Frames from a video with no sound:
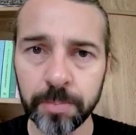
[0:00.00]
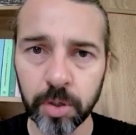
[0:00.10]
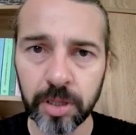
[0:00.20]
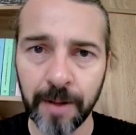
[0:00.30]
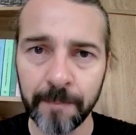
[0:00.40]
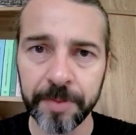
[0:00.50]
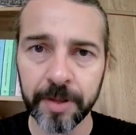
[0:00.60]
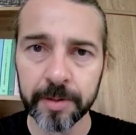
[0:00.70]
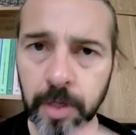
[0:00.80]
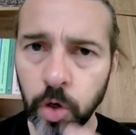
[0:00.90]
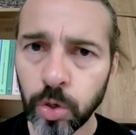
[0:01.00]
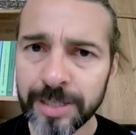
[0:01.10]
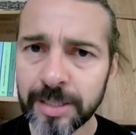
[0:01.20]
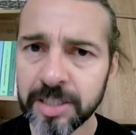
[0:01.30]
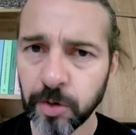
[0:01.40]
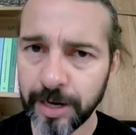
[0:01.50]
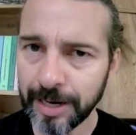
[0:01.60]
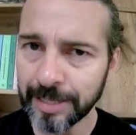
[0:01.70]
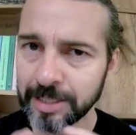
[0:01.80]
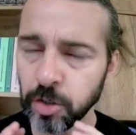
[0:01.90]
importante. Oh, attenzione
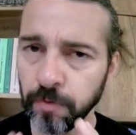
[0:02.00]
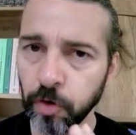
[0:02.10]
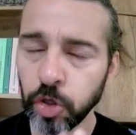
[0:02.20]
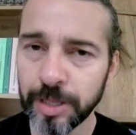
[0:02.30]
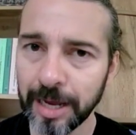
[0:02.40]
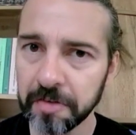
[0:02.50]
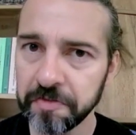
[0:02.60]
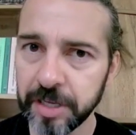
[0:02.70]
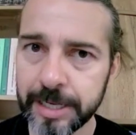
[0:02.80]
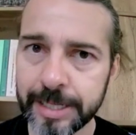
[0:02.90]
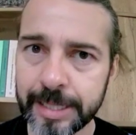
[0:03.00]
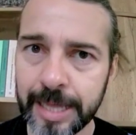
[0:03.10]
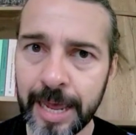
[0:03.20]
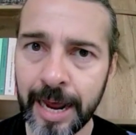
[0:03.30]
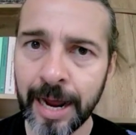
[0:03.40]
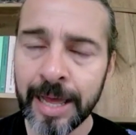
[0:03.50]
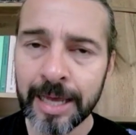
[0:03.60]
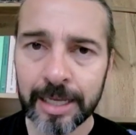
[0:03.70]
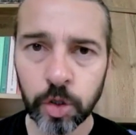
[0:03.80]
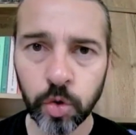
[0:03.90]
ragazzi, io non voglio darvi l'idea
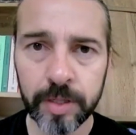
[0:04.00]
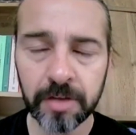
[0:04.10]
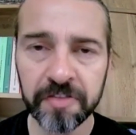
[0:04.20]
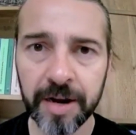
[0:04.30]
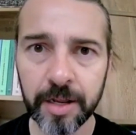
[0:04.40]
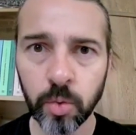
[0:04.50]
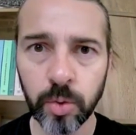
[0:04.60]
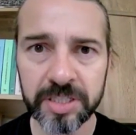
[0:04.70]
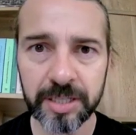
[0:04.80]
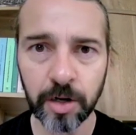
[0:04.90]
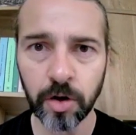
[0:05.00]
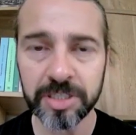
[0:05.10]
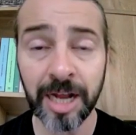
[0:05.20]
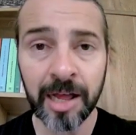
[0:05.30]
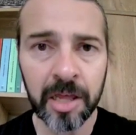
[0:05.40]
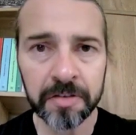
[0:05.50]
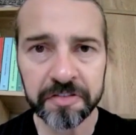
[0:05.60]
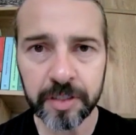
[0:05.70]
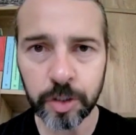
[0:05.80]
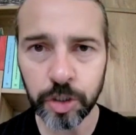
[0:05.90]
che dovete fare questa cosa
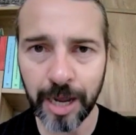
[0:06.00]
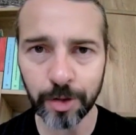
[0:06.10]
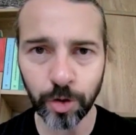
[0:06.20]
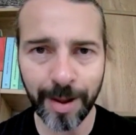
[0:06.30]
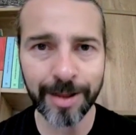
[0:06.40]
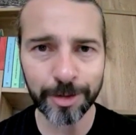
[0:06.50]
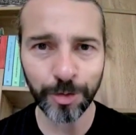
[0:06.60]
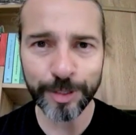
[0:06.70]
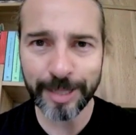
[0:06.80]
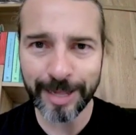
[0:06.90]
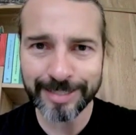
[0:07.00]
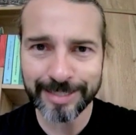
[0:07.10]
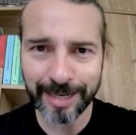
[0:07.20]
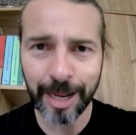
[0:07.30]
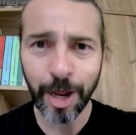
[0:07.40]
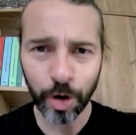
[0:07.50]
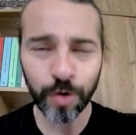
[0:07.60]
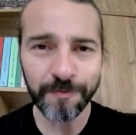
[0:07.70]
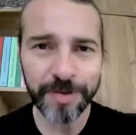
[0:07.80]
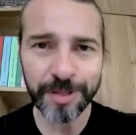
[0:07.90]
fingendo, ma dovete essere
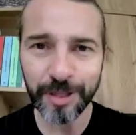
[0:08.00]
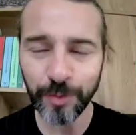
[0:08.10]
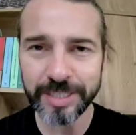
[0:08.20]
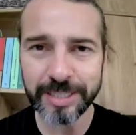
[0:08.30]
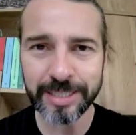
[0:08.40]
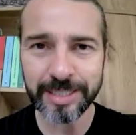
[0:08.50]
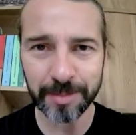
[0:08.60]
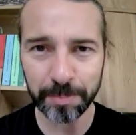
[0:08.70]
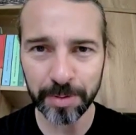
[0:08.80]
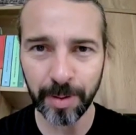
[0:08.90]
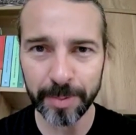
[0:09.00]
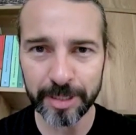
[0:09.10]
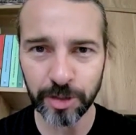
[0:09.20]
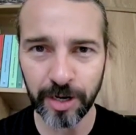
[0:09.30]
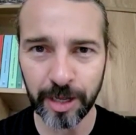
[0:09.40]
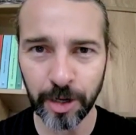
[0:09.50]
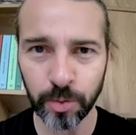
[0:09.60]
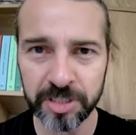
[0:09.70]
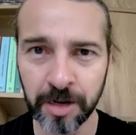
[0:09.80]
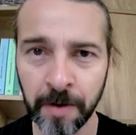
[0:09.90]
convinti voi stessi in prima persona che è
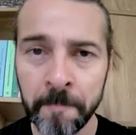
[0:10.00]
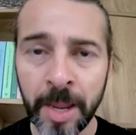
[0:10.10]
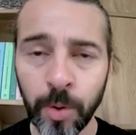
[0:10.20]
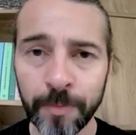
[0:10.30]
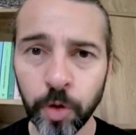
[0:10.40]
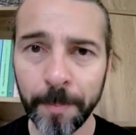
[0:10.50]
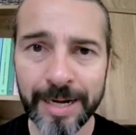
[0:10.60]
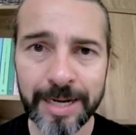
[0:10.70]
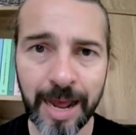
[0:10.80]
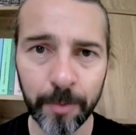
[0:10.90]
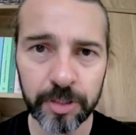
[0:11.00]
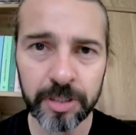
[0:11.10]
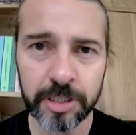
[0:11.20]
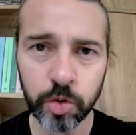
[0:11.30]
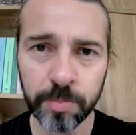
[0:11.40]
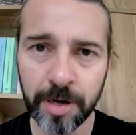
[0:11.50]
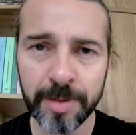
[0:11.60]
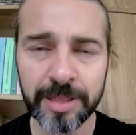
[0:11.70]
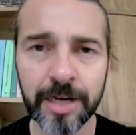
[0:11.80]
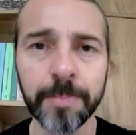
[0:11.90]
così. Quando parliamo di disturbi
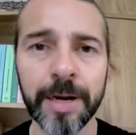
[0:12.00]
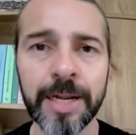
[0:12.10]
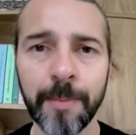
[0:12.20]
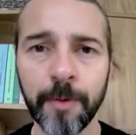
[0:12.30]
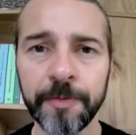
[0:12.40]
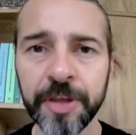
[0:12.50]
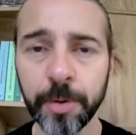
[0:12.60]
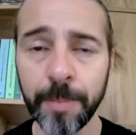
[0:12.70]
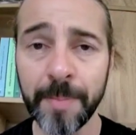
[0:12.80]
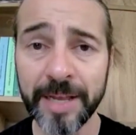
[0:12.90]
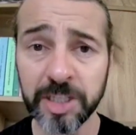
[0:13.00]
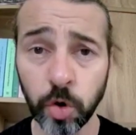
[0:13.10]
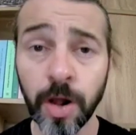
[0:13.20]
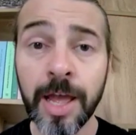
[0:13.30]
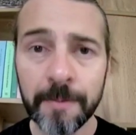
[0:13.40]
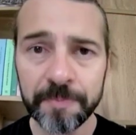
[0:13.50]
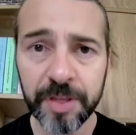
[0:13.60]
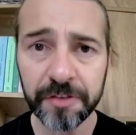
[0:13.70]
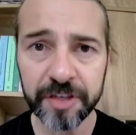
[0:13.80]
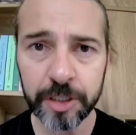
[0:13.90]
alimentari parliamo di problemi che sono
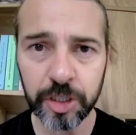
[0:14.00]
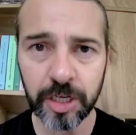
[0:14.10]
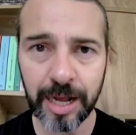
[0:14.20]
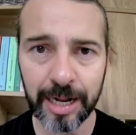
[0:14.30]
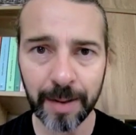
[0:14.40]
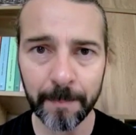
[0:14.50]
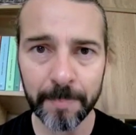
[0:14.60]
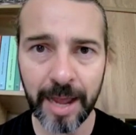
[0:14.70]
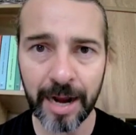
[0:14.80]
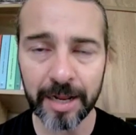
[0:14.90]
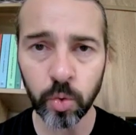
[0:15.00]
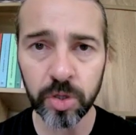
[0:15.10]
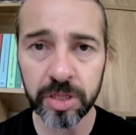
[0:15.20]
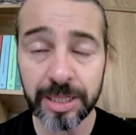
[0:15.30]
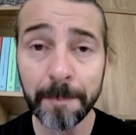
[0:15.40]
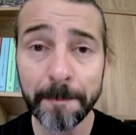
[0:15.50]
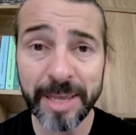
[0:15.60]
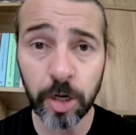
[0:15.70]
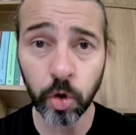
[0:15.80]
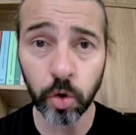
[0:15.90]
difficili da cambiare, quindi dei
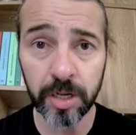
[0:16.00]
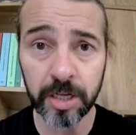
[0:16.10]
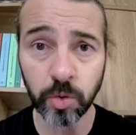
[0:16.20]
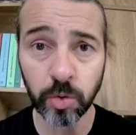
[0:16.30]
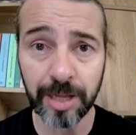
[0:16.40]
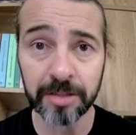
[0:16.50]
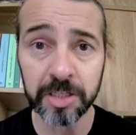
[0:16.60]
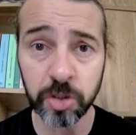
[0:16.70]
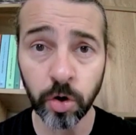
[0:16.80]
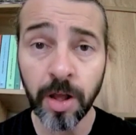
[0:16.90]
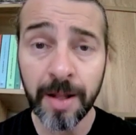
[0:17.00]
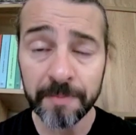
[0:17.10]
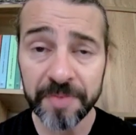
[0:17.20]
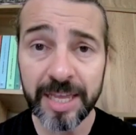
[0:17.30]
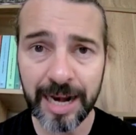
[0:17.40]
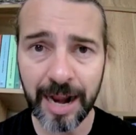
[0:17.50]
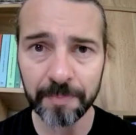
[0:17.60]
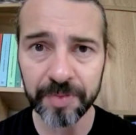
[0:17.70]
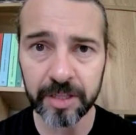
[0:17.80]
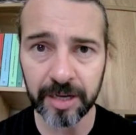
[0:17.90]
piccoli risultati, sono dei
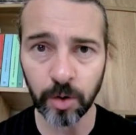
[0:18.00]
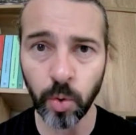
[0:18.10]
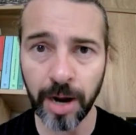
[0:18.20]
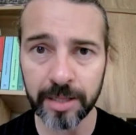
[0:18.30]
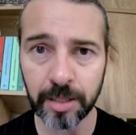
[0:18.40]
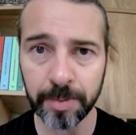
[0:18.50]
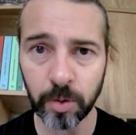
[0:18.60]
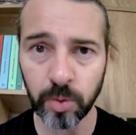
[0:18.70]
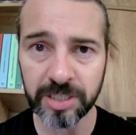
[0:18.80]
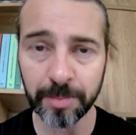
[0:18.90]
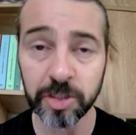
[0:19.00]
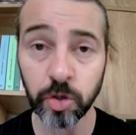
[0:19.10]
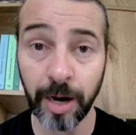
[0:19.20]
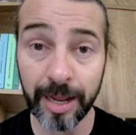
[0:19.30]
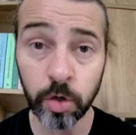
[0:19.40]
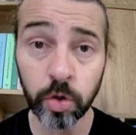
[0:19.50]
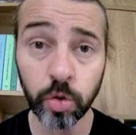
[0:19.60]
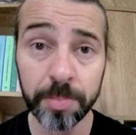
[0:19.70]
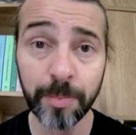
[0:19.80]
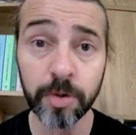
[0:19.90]
grandi traguardi per questa persona e noi
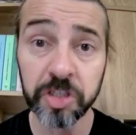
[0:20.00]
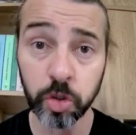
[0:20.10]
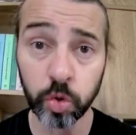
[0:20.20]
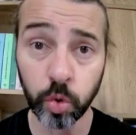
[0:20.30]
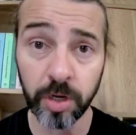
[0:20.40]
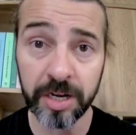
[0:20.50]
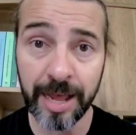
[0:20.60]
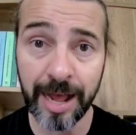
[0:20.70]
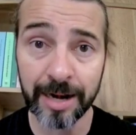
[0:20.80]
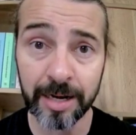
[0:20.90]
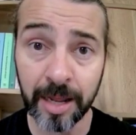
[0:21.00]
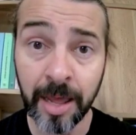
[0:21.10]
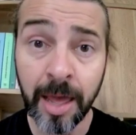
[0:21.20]
dobbiamo sottolinearli